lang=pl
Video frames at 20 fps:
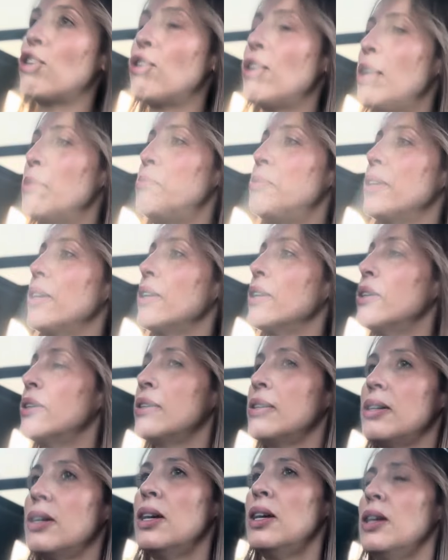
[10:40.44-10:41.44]
lepiej.
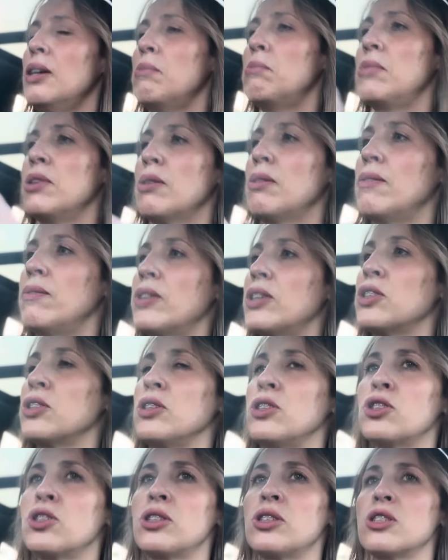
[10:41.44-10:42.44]
Bo ja mam
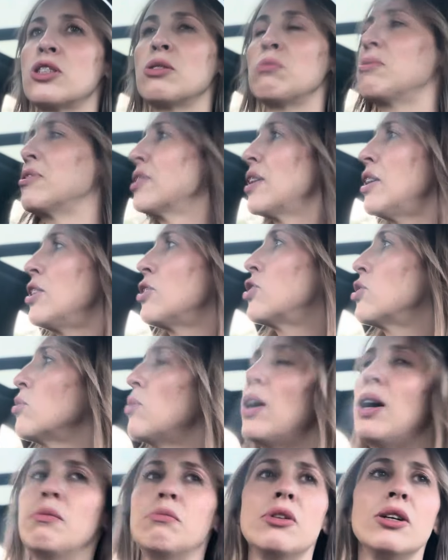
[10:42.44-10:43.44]
wrażenie, że też sobie
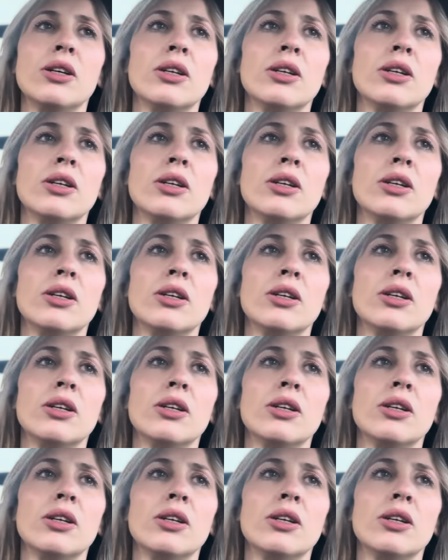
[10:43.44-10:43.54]
zaleczyłam